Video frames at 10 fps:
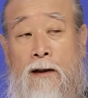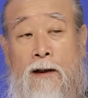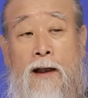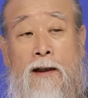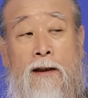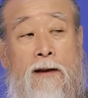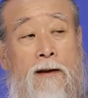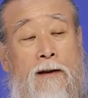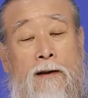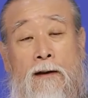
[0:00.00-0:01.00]
그나
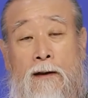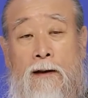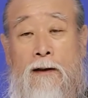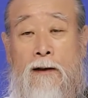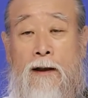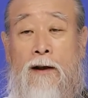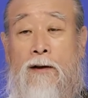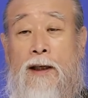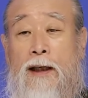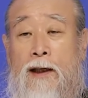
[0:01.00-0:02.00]

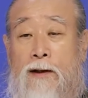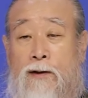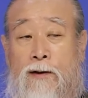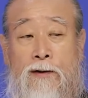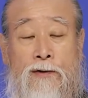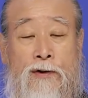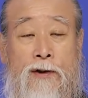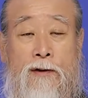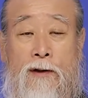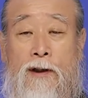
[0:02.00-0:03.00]
이렇게 해서
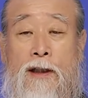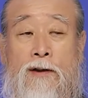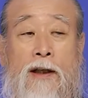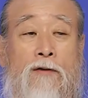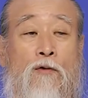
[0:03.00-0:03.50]
이제 제일